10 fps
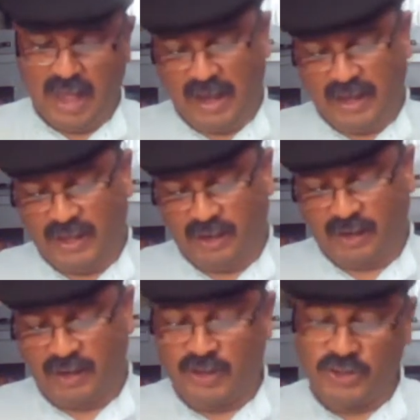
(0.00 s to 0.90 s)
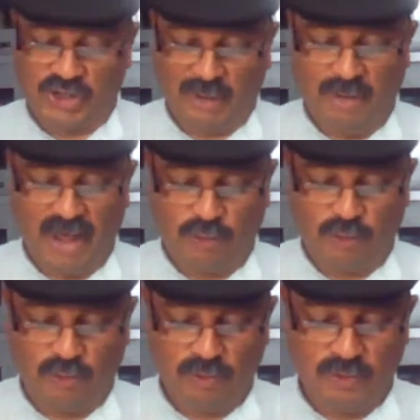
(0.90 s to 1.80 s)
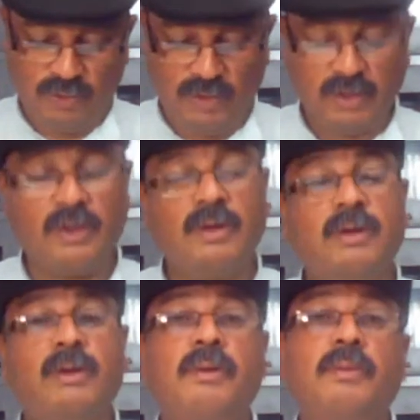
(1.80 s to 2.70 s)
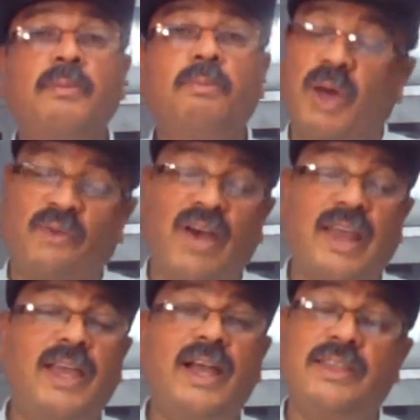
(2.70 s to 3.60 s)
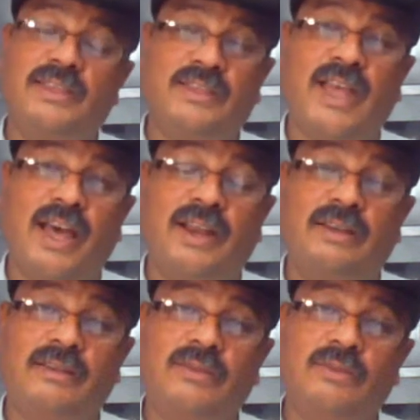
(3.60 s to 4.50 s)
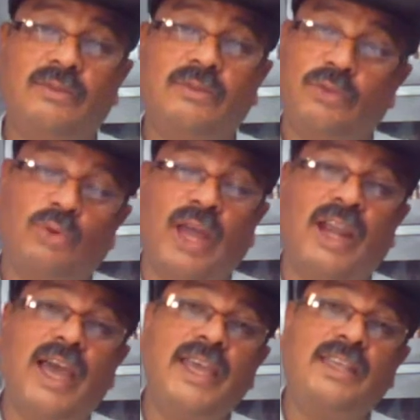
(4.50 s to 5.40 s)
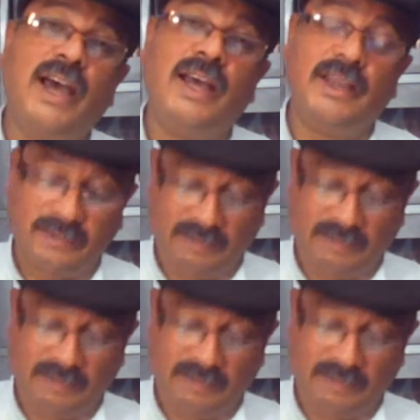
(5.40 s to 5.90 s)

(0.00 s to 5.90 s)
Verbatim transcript: आखिर शमा को परवाने का इंतजार तो करना ही था